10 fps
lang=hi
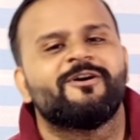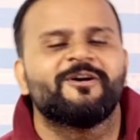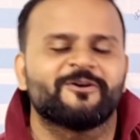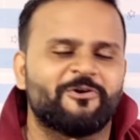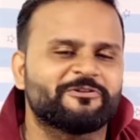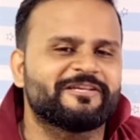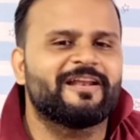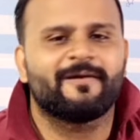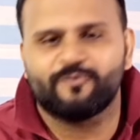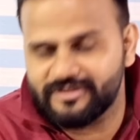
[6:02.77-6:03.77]
लो कौन सा
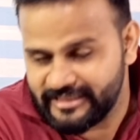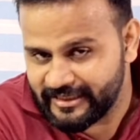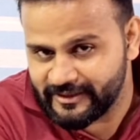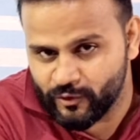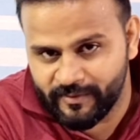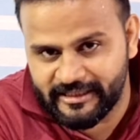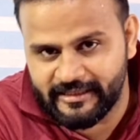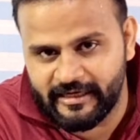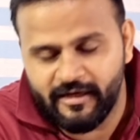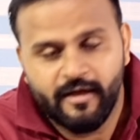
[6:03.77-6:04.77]
आपको अच्छा लगा जरूर बता
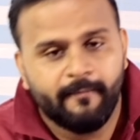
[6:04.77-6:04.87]
देना